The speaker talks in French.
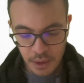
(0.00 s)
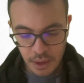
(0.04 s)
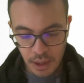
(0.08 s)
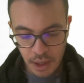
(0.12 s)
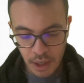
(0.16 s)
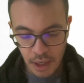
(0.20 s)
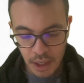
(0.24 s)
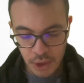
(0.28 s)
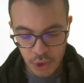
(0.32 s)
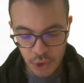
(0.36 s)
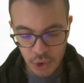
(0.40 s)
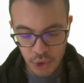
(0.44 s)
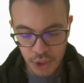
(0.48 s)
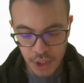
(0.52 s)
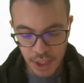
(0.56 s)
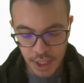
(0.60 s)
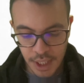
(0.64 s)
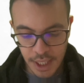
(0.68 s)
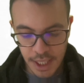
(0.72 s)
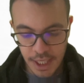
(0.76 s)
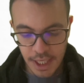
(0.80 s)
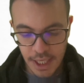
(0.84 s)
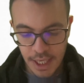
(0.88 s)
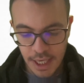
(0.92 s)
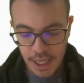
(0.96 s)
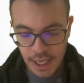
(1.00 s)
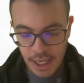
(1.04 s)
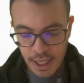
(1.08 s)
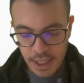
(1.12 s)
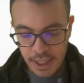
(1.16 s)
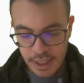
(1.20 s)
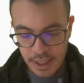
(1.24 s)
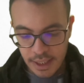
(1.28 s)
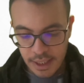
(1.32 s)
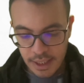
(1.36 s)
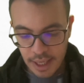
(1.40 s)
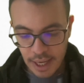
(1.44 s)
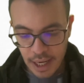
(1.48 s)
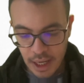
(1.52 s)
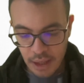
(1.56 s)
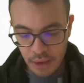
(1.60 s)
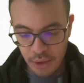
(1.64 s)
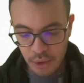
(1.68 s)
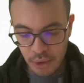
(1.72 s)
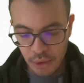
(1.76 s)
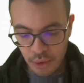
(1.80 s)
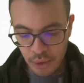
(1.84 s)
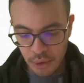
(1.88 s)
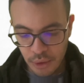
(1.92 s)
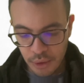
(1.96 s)
à G, tel
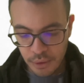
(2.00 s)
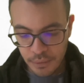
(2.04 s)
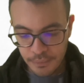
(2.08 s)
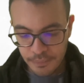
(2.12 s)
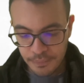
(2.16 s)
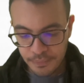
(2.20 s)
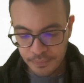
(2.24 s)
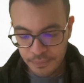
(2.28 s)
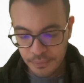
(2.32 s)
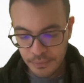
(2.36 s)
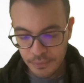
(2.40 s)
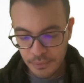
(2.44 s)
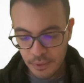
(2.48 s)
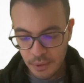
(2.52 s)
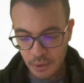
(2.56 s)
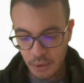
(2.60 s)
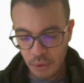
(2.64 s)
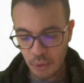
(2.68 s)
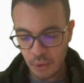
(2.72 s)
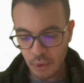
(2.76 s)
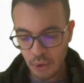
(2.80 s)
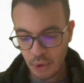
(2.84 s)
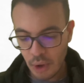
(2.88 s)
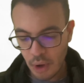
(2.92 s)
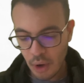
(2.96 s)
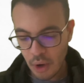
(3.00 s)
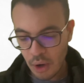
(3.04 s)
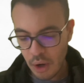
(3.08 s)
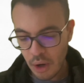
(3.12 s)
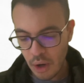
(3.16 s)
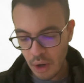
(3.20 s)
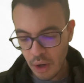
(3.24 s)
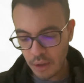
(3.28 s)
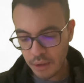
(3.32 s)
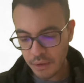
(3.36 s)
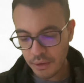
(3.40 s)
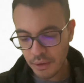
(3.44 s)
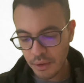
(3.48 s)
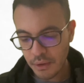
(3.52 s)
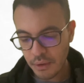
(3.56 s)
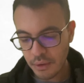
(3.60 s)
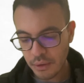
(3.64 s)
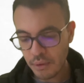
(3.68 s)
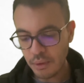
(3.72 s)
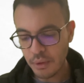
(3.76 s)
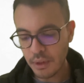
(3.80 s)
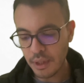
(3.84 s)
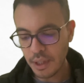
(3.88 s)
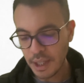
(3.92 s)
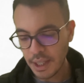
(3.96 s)
que donc ordre
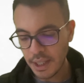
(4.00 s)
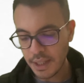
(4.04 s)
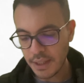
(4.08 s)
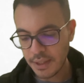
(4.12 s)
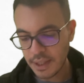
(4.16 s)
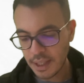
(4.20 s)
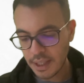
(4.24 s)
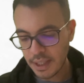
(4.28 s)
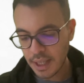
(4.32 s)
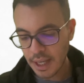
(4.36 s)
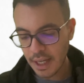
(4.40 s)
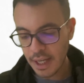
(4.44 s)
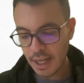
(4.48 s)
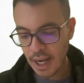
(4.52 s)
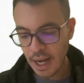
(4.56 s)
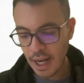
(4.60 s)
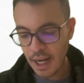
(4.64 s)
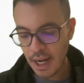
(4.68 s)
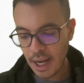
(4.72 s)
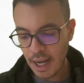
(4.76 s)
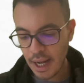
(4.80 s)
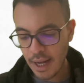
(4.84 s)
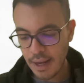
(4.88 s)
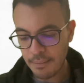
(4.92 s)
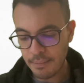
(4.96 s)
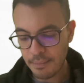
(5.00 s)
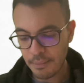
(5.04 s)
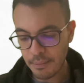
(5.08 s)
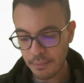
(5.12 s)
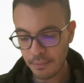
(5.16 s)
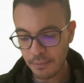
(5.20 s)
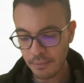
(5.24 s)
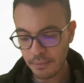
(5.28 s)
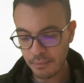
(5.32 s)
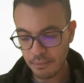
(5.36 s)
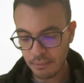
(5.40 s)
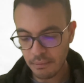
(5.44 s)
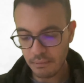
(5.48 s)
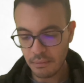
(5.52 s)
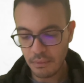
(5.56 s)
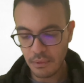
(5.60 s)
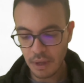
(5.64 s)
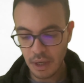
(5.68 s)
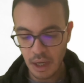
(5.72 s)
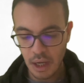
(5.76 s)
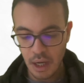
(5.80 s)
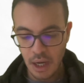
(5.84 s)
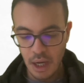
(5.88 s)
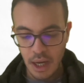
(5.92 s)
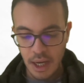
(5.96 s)
de X est égal à M.
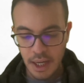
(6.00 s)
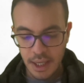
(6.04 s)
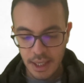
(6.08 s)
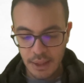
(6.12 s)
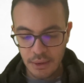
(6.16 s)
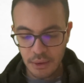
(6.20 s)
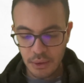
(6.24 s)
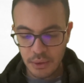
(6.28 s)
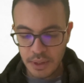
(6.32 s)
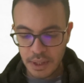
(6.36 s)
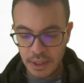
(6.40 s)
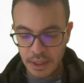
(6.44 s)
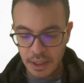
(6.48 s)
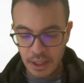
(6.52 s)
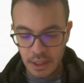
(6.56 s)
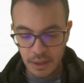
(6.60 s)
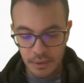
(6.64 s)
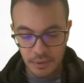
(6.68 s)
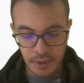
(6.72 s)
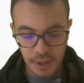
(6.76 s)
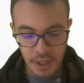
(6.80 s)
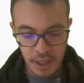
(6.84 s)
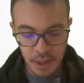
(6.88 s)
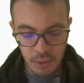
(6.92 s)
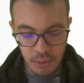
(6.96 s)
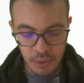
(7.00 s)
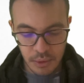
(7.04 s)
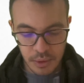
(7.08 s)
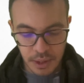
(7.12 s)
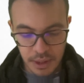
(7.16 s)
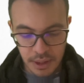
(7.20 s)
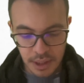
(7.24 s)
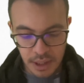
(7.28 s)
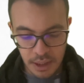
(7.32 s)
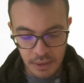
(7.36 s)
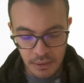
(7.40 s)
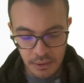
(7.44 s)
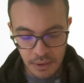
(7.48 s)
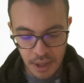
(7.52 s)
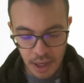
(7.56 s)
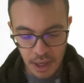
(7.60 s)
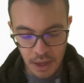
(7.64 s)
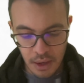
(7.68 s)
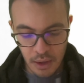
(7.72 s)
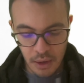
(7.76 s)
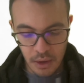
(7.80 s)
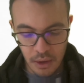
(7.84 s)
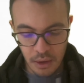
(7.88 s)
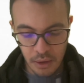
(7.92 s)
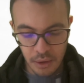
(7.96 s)
Qu'est-ce que ça signifie Donc ça signifie
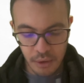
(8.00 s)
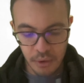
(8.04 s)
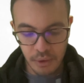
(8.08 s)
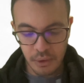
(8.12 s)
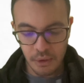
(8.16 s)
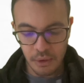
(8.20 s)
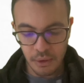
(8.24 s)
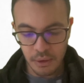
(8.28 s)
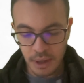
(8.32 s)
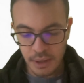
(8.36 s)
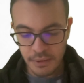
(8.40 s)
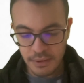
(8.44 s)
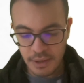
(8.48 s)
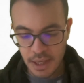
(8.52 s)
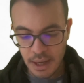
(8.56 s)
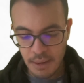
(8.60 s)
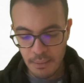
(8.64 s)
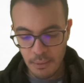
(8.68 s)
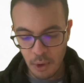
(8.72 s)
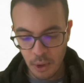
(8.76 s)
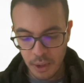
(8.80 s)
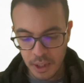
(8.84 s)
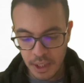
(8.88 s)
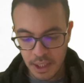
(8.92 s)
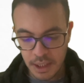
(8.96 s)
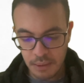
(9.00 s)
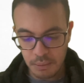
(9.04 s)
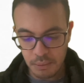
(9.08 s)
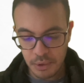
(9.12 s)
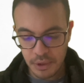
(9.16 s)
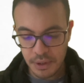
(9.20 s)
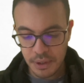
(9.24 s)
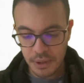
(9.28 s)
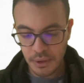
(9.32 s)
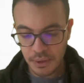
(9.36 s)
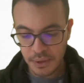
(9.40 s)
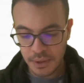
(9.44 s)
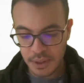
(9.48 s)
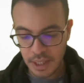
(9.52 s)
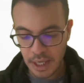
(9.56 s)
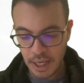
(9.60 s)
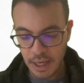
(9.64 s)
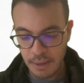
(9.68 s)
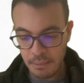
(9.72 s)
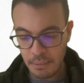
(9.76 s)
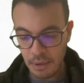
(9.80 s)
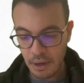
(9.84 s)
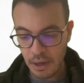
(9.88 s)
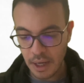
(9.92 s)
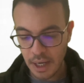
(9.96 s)
alors que, évidemment, x puissance
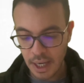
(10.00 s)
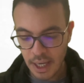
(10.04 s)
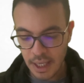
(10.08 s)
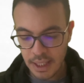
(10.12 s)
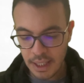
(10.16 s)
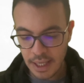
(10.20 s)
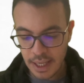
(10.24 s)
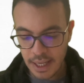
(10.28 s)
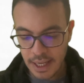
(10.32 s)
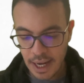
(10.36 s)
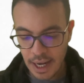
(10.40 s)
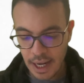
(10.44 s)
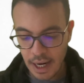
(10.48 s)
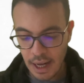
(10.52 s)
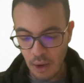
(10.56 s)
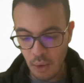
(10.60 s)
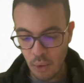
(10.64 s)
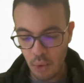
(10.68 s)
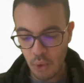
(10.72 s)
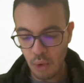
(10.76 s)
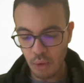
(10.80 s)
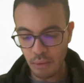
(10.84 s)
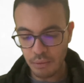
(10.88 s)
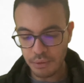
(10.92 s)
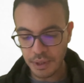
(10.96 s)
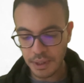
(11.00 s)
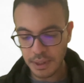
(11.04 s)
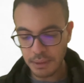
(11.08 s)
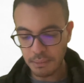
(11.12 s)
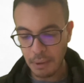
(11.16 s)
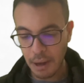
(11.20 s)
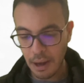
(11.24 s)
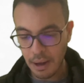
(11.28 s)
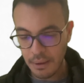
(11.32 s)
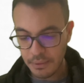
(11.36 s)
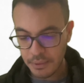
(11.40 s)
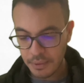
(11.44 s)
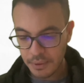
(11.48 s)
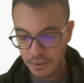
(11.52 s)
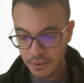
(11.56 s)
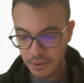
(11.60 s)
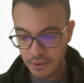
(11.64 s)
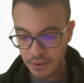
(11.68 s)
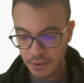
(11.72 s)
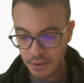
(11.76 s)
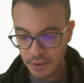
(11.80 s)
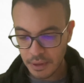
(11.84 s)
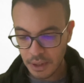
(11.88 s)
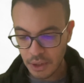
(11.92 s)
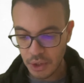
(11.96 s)
m est égal à e, n'est-ce pas
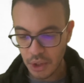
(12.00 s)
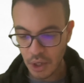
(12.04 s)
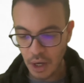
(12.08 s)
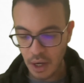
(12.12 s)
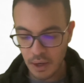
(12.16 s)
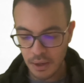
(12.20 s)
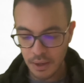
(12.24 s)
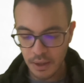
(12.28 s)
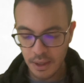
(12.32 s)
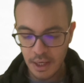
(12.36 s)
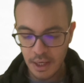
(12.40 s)
Déjà.